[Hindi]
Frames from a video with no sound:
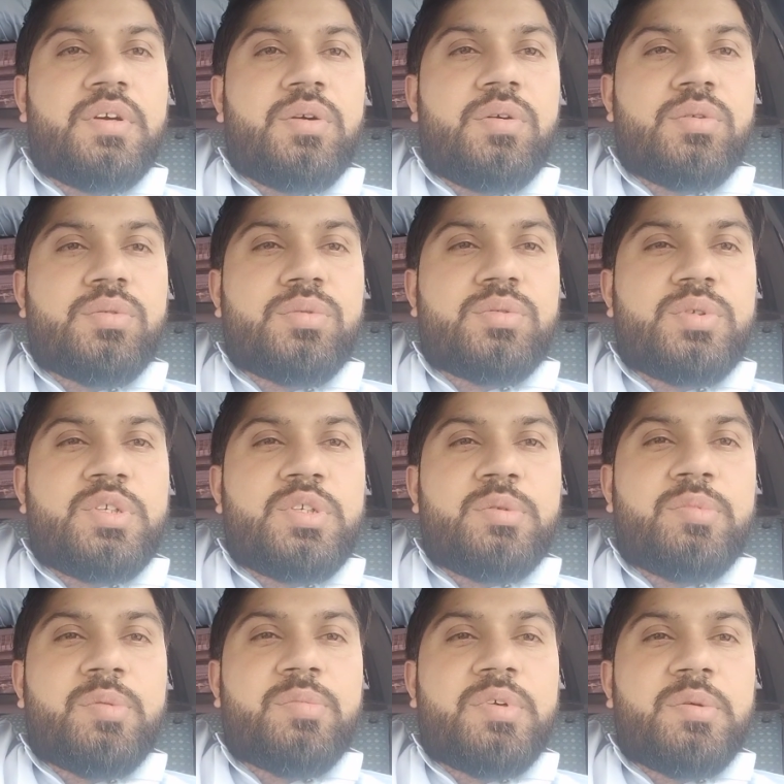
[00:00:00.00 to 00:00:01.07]
और दूसरे
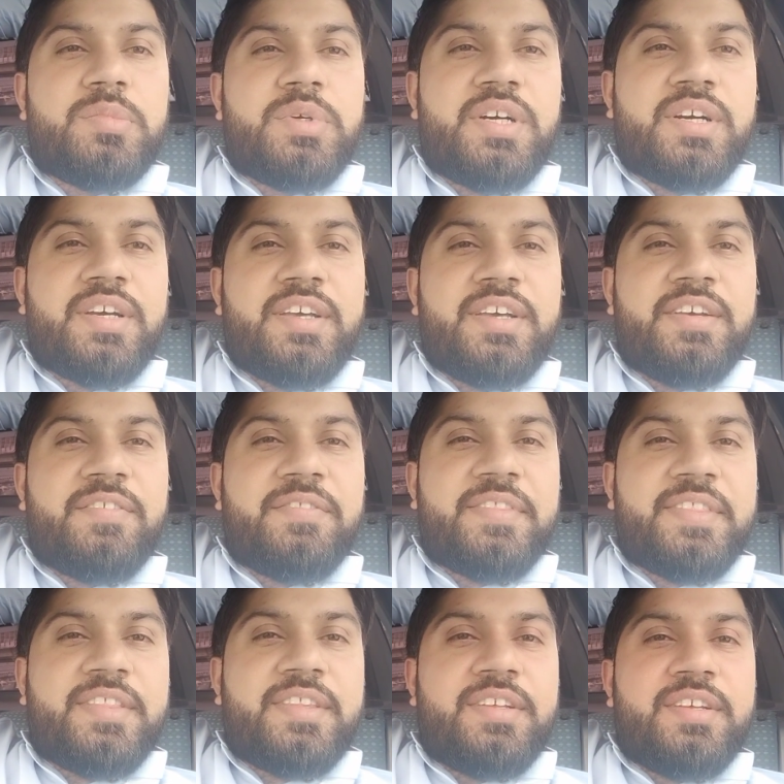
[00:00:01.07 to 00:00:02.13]
नंबर पर अभी आगे है
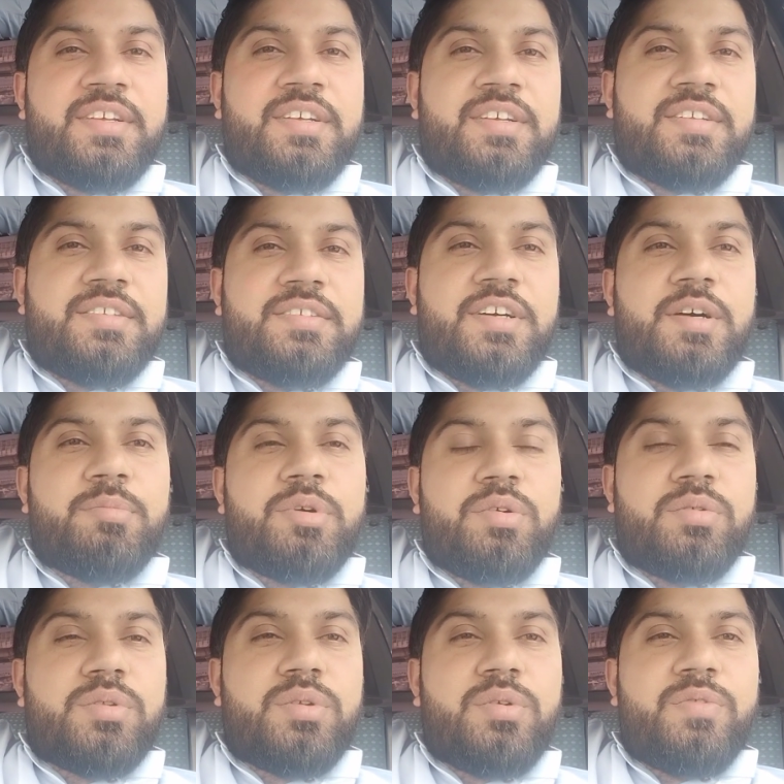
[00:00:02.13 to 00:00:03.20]
जहाँ मैं
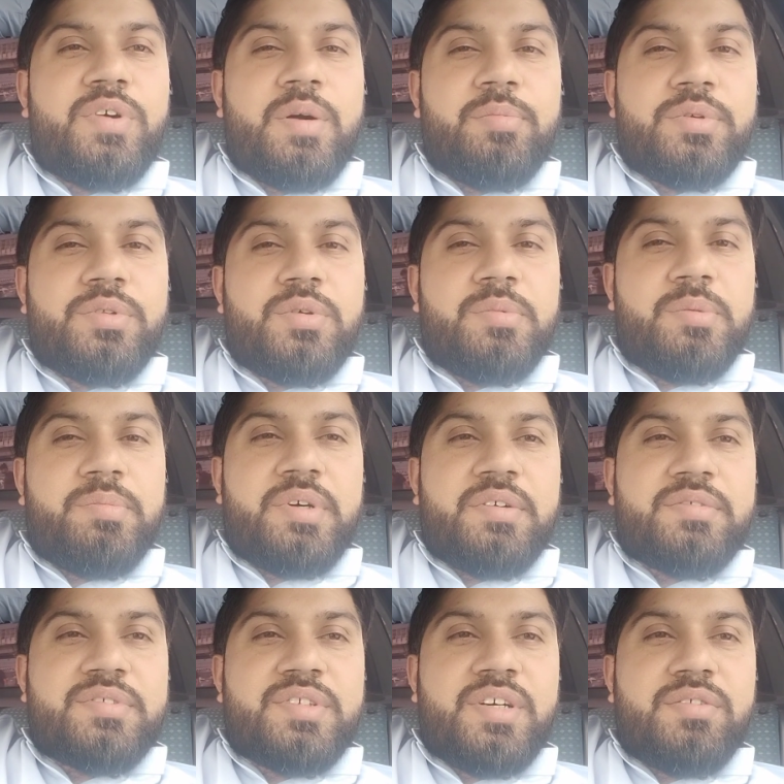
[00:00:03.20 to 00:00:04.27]
होता हूँ वहाँ पर तो अभी बर्फ़
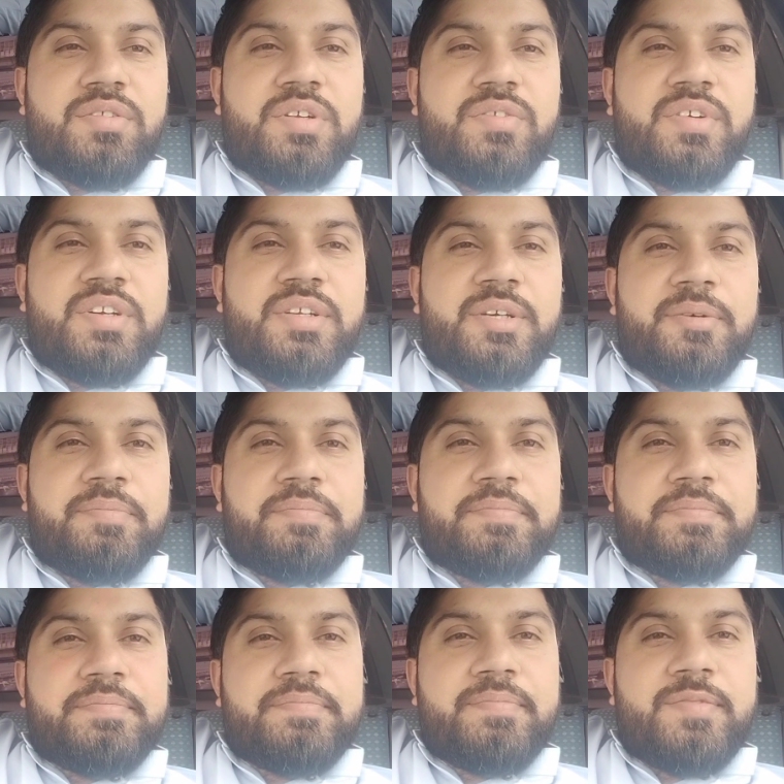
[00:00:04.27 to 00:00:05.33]
स्टार्ट होने वाली है
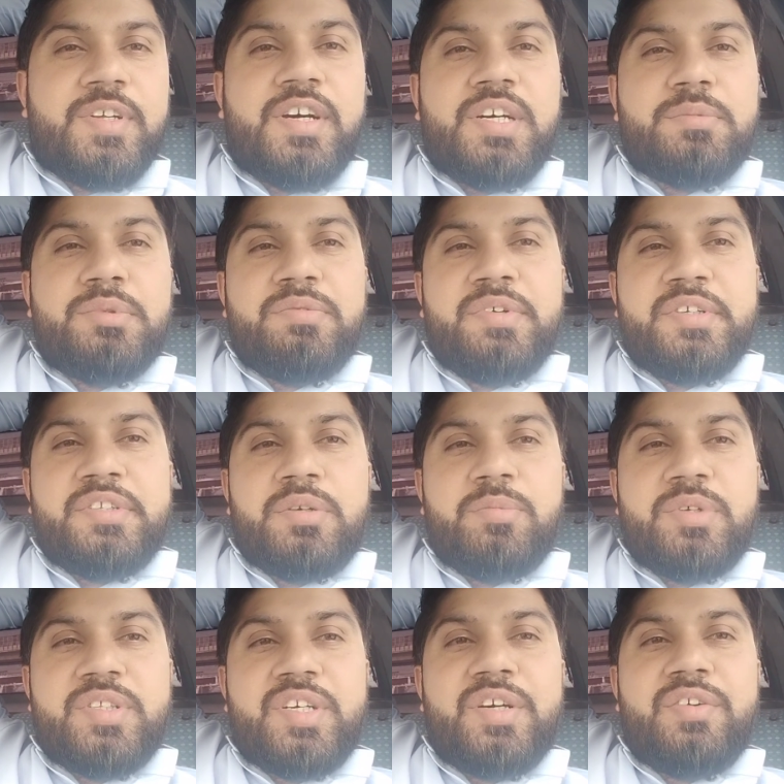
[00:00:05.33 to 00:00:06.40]
आज भी वेदर
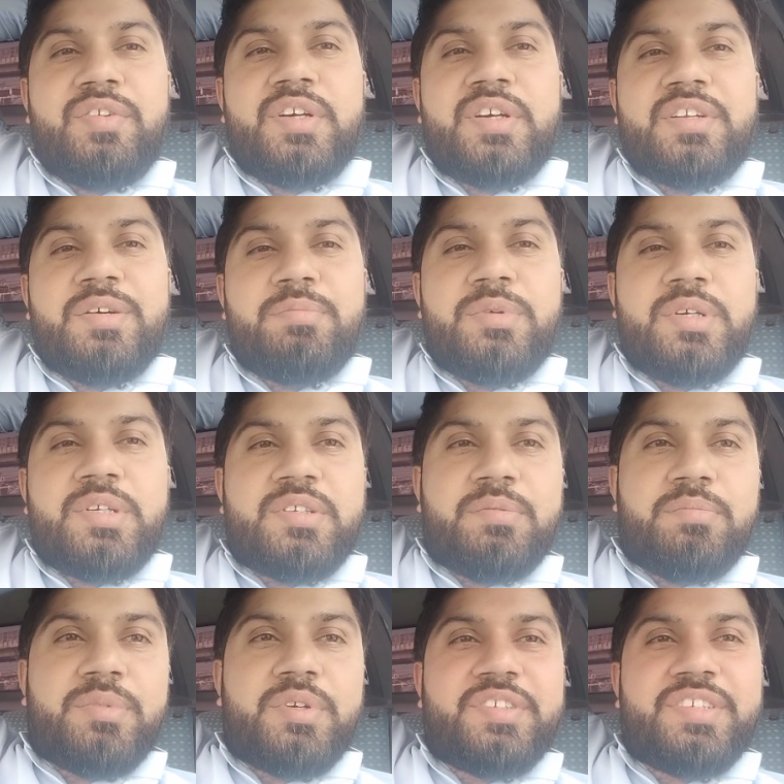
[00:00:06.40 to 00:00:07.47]
बताया हुआ लेकिन अभी
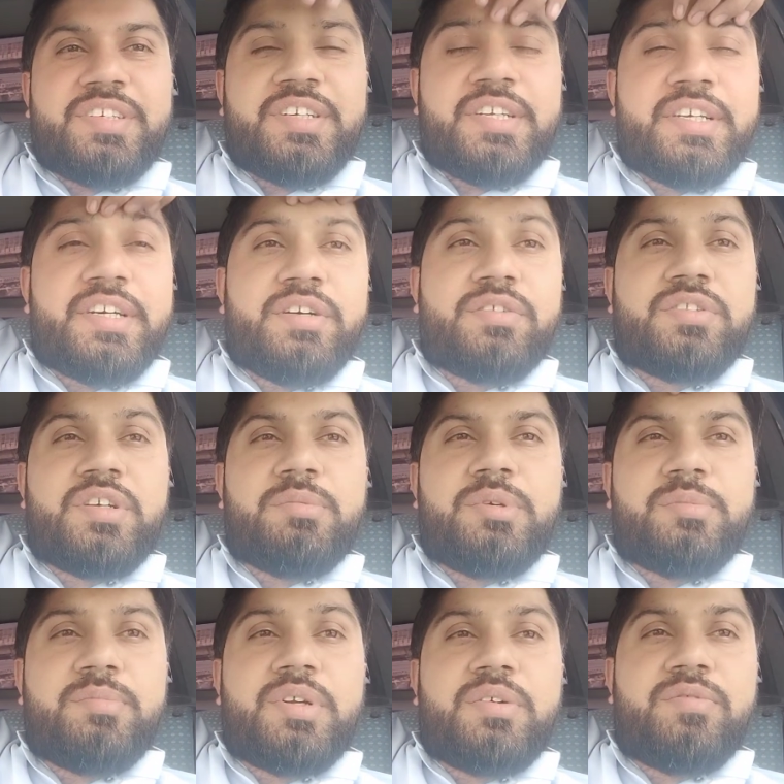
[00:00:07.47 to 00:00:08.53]
टेम्परेचर गिरेगा तो तभी
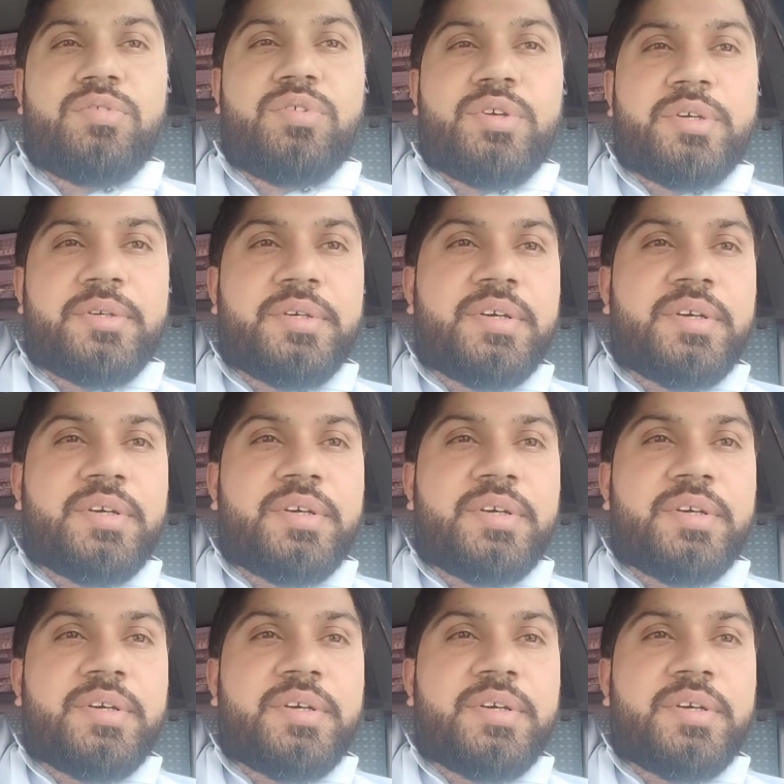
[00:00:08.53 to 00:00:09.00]
बर्फ़ होगी